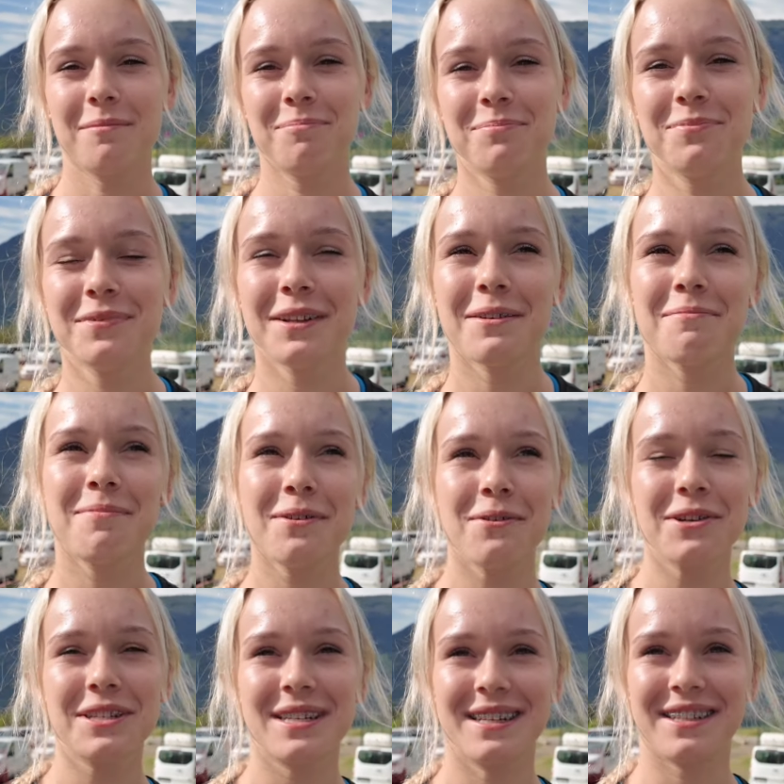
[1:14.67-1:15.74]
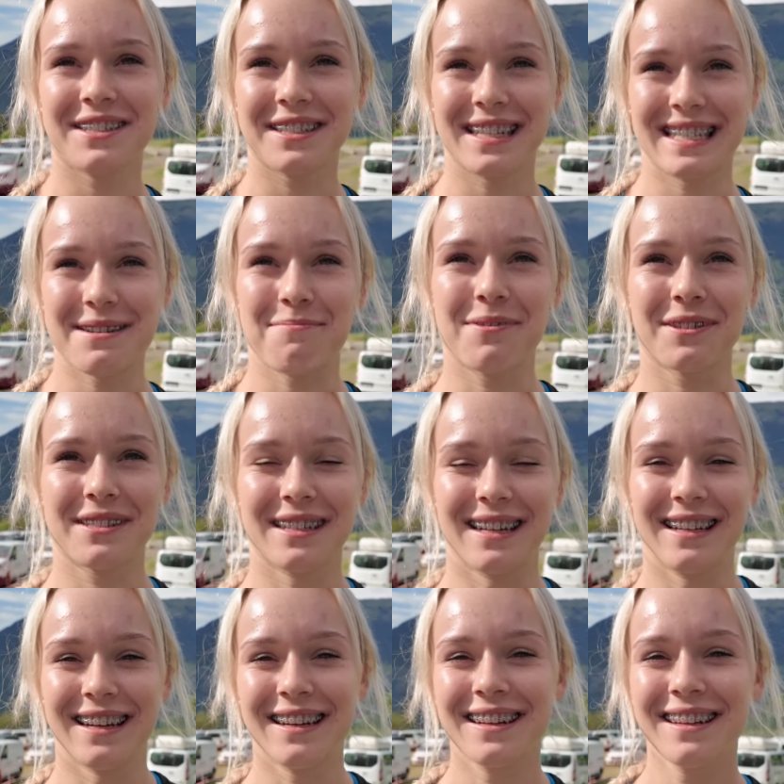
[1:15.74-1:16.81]
No było ciężkie
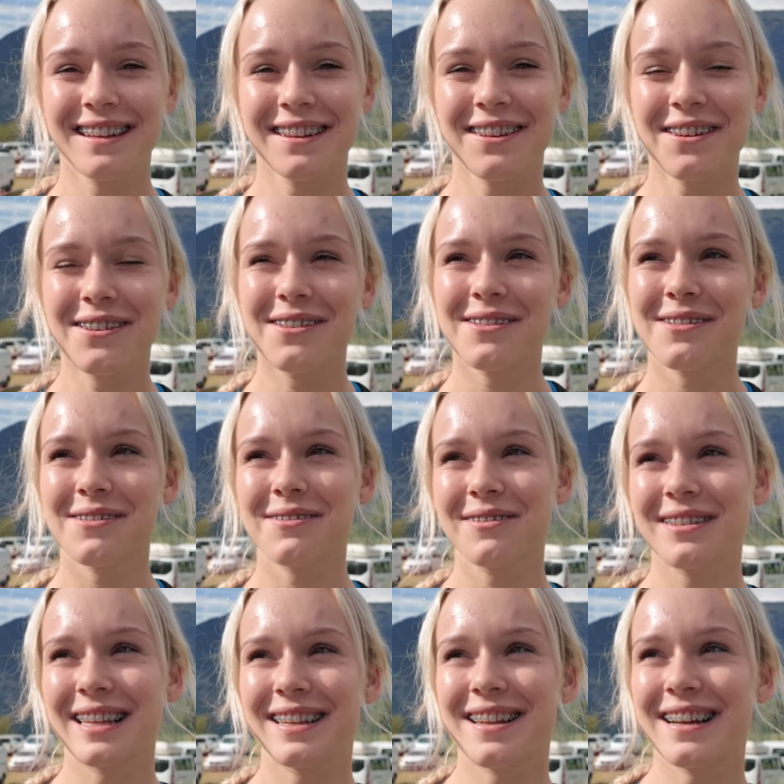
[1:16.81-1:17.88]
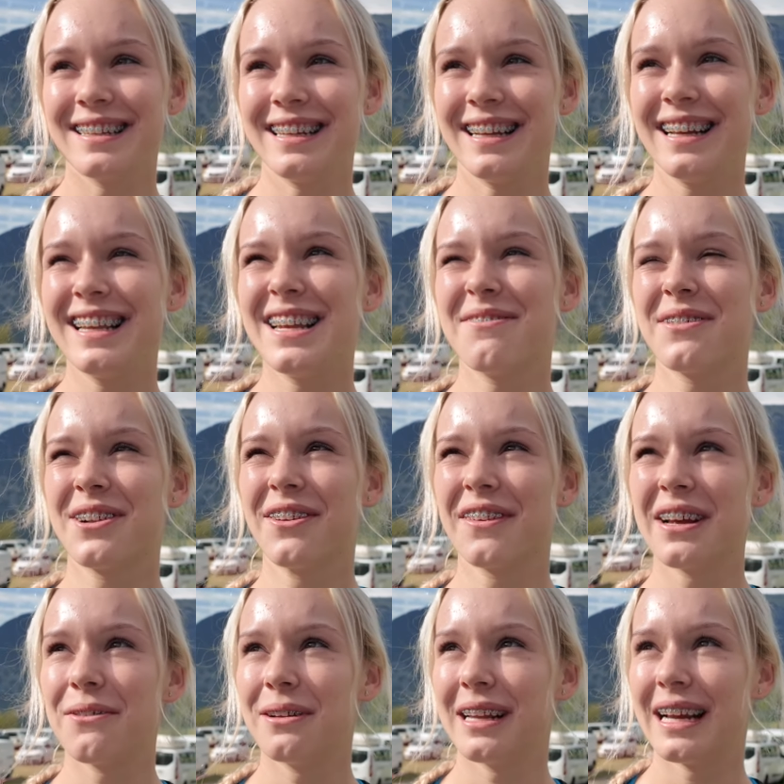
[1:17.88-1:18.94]
zapoznanie. No te treningi nie
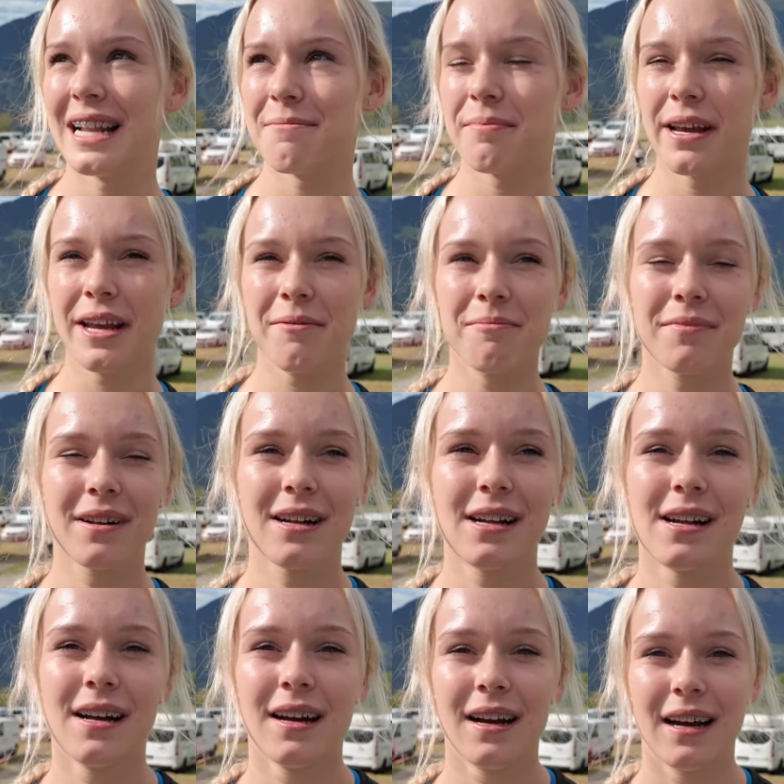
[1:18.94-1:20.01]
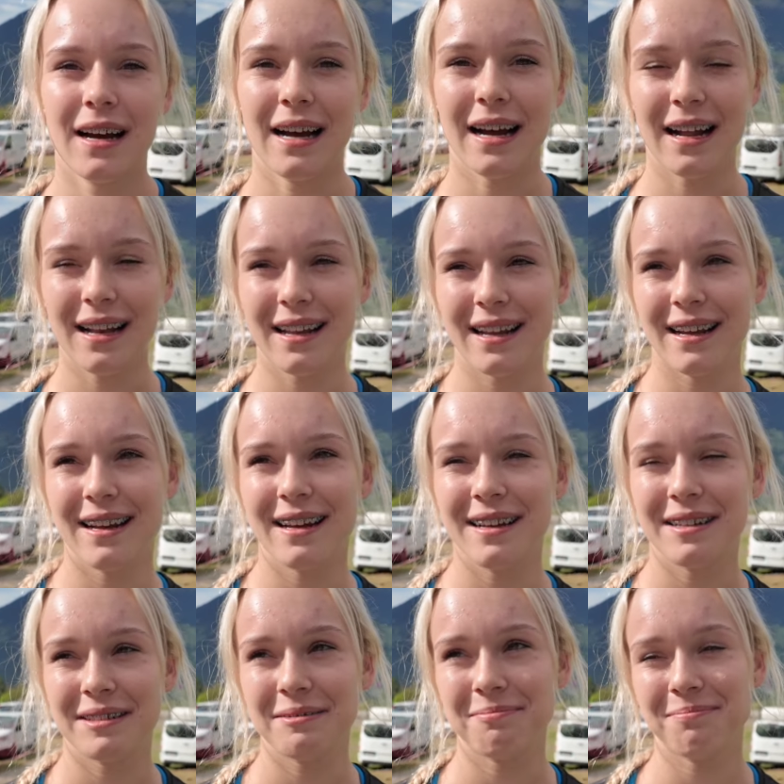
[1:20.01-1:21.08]
wyglądały najlepiej,
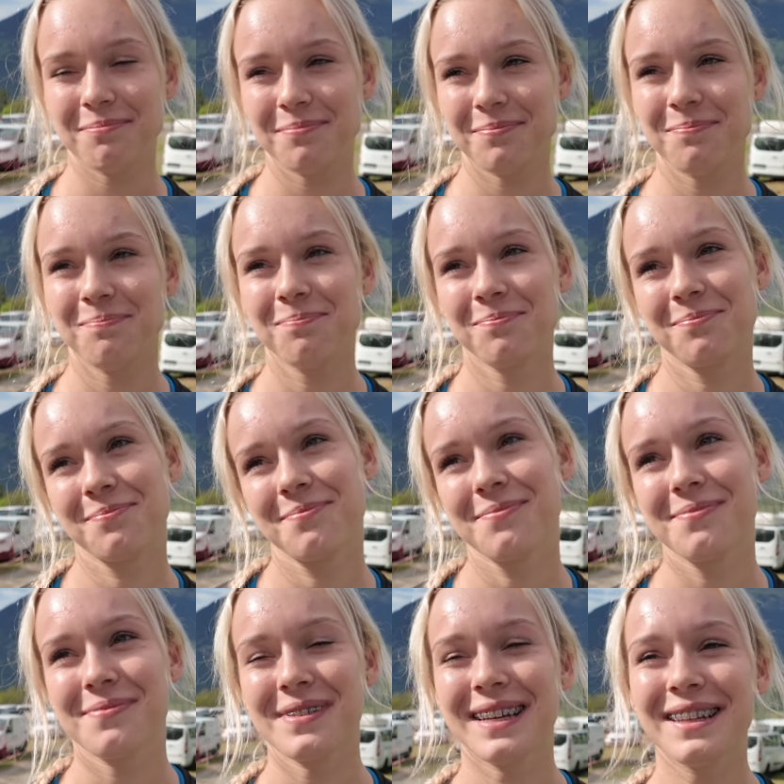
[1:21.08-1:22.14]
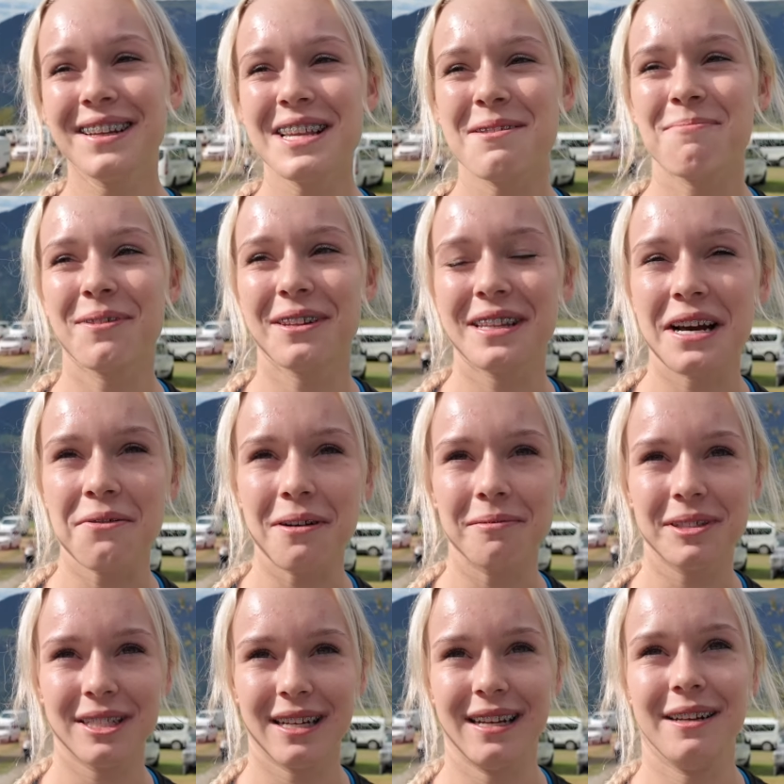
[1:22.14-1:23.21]
ale no nie
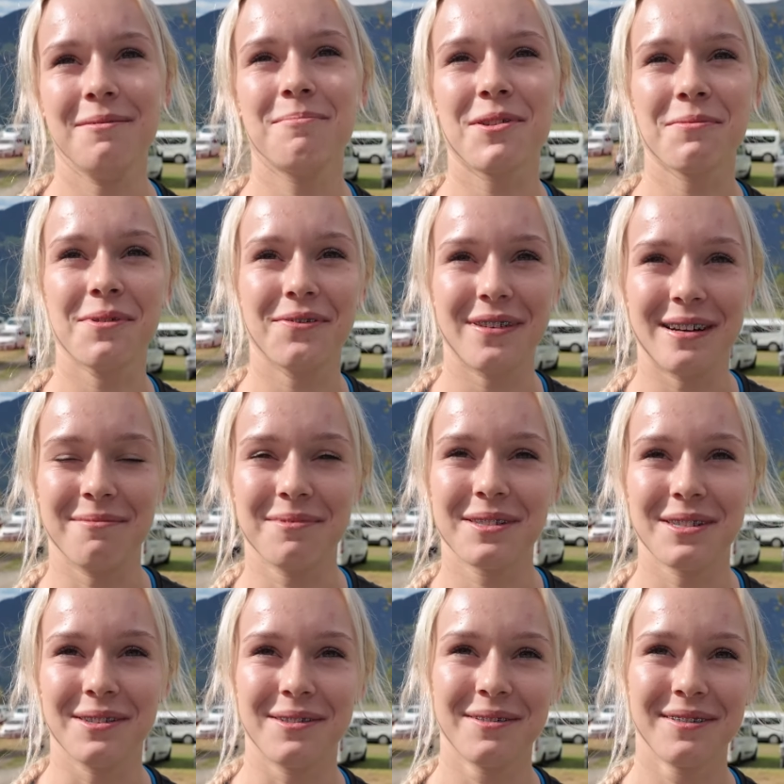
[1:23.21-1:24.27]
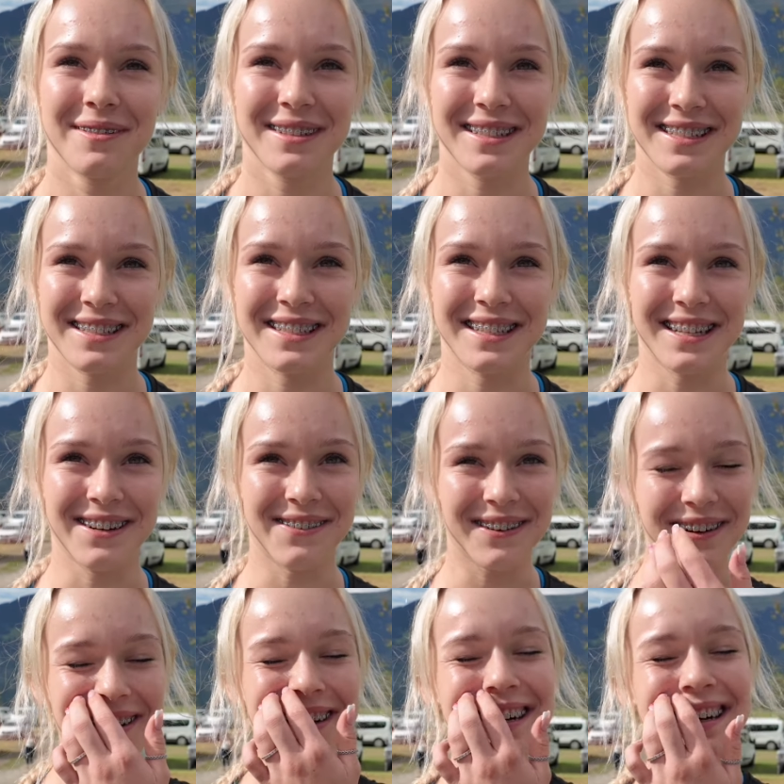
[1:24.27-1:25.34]
poddałam się i próbowałam co, co się dało.